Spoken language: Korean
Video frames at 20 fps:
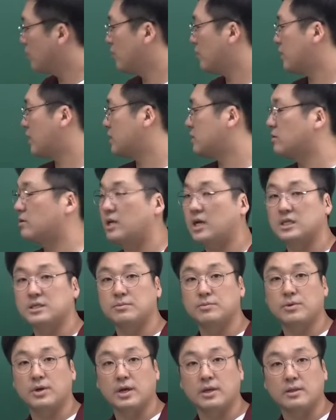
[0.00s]
이렇게
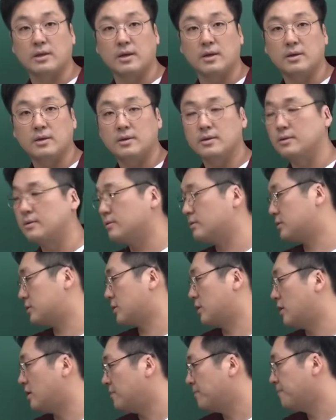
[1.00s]
정리하시면 되겠네.
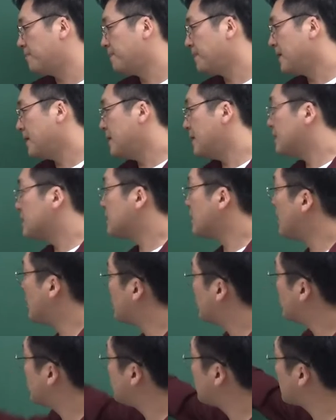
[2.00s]
그죠? 자,
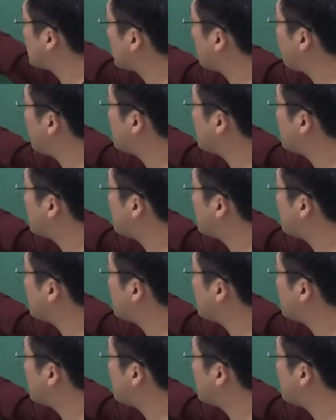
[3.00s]
그러면 이제 첫